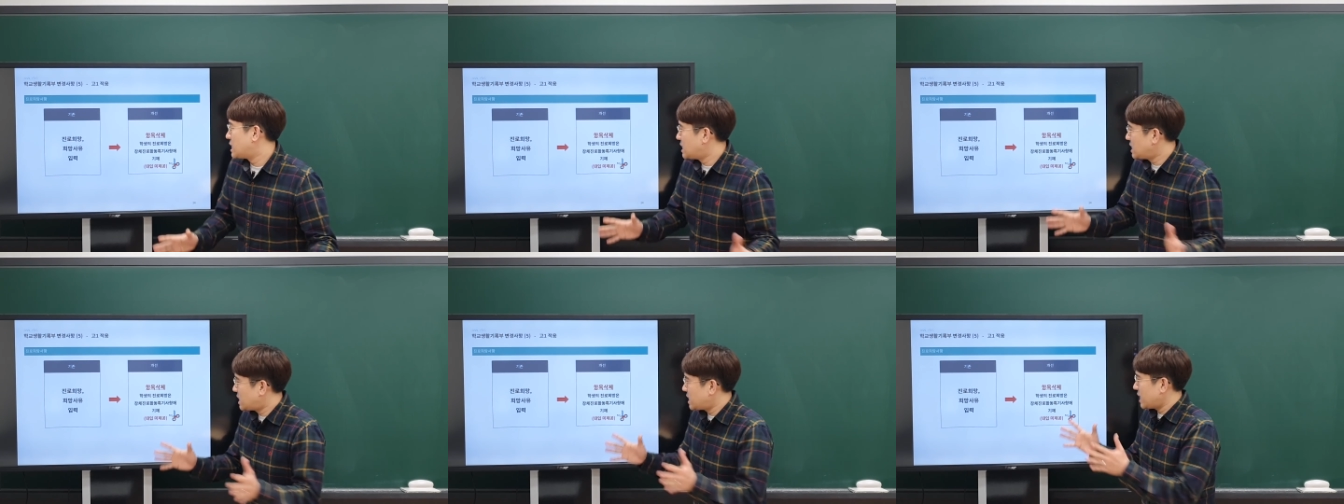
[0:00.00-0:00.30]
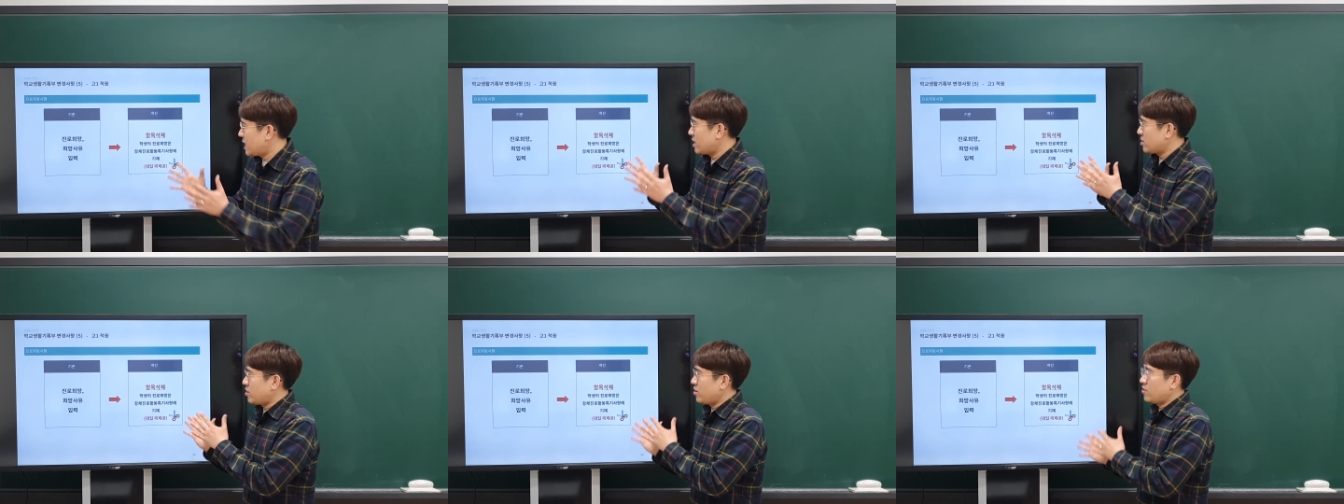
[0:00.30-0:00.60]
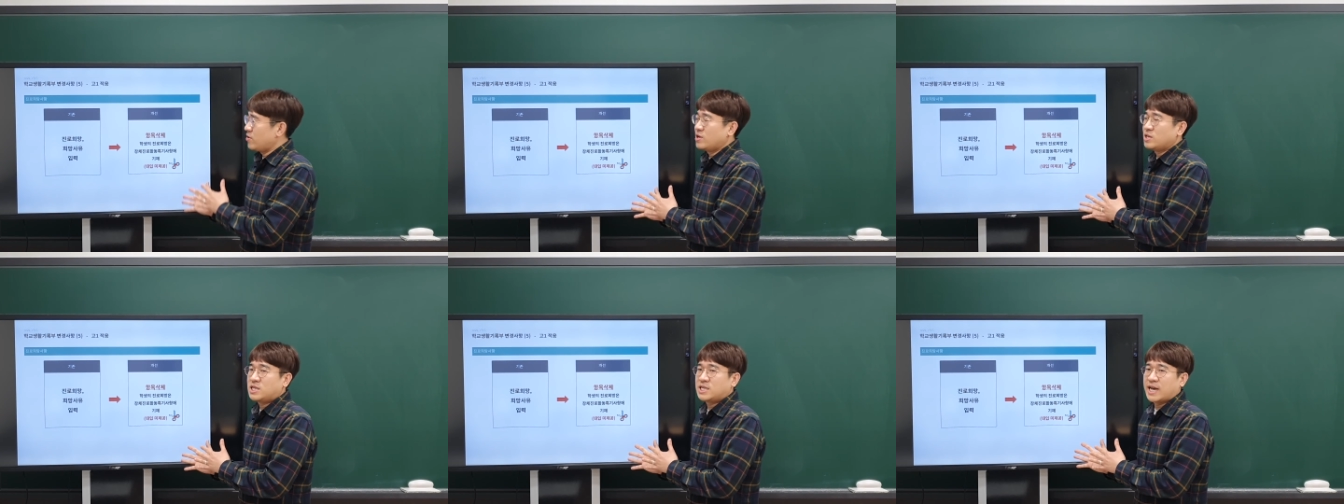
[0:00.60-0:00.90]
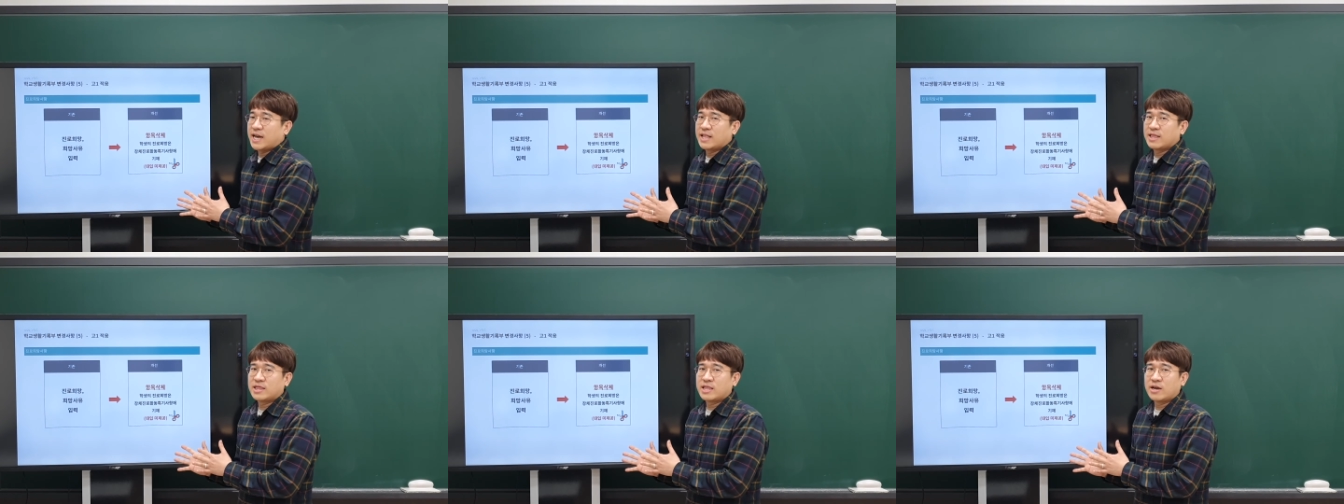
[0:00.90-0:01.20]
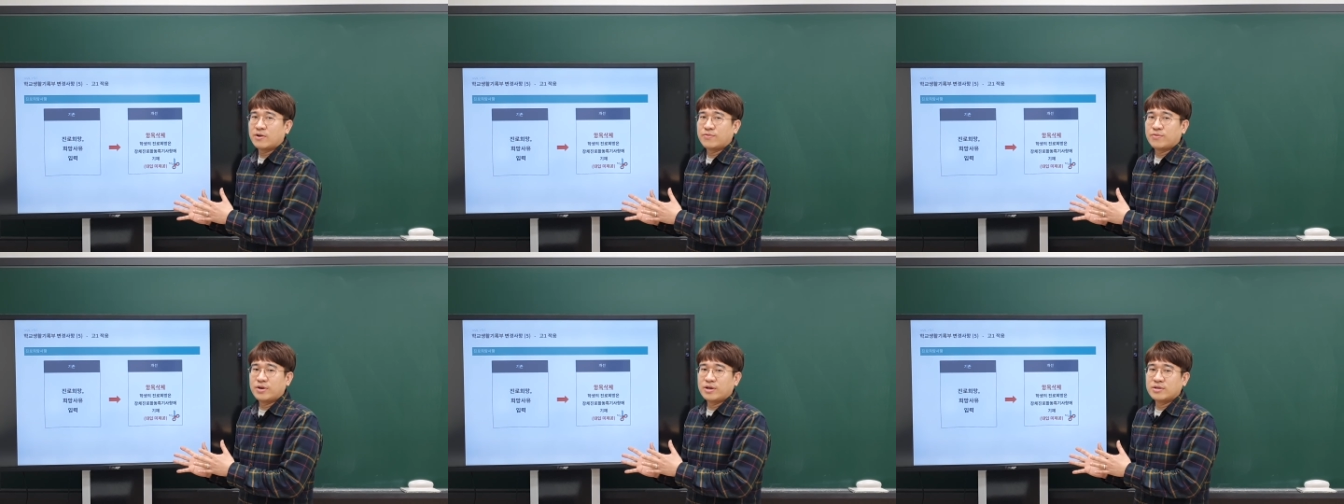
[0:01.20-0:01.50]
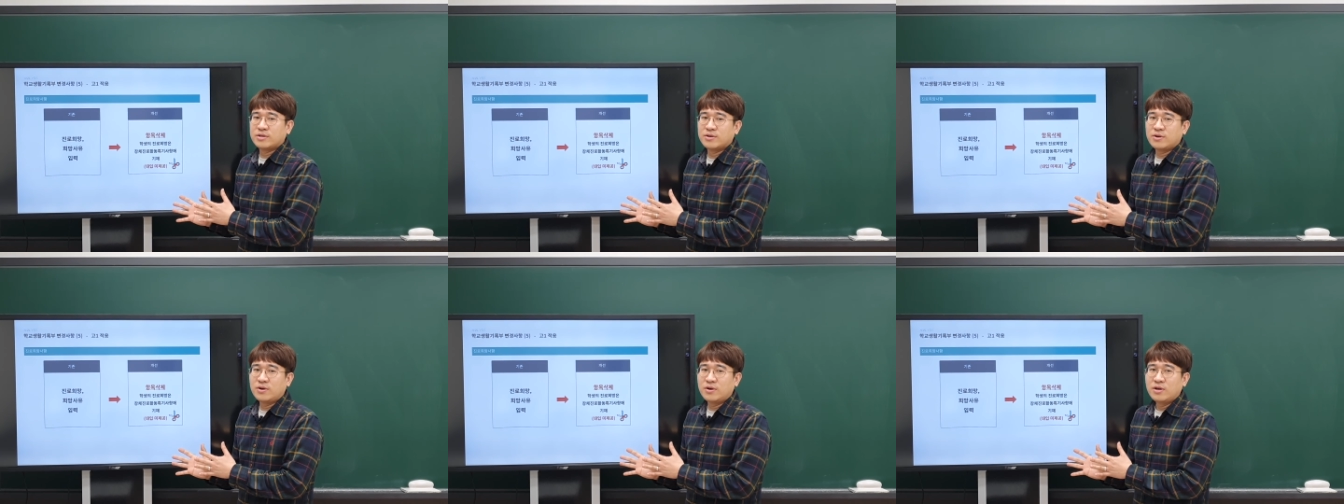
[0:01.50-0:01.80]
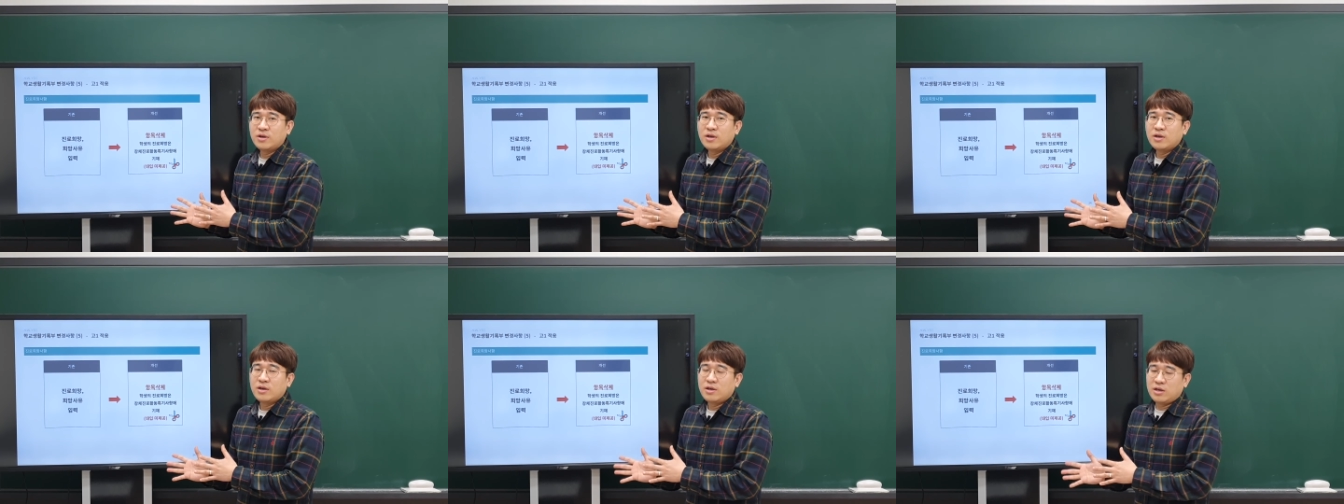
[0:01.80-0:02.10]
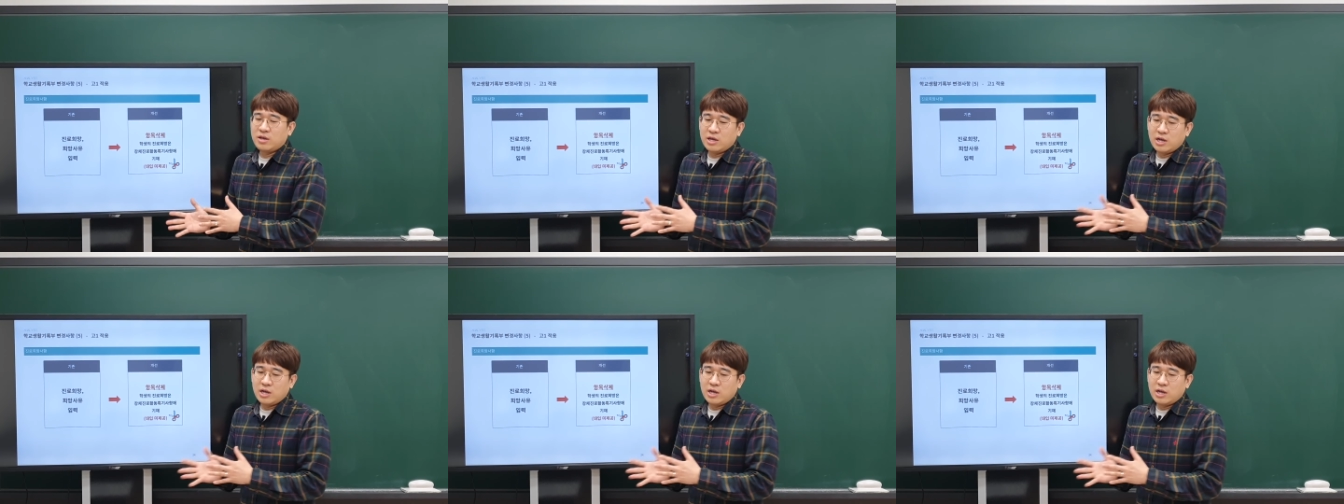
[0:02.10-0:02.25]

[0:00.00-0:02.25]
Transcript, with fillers: 기재가 되어 있지 않다고 해서 이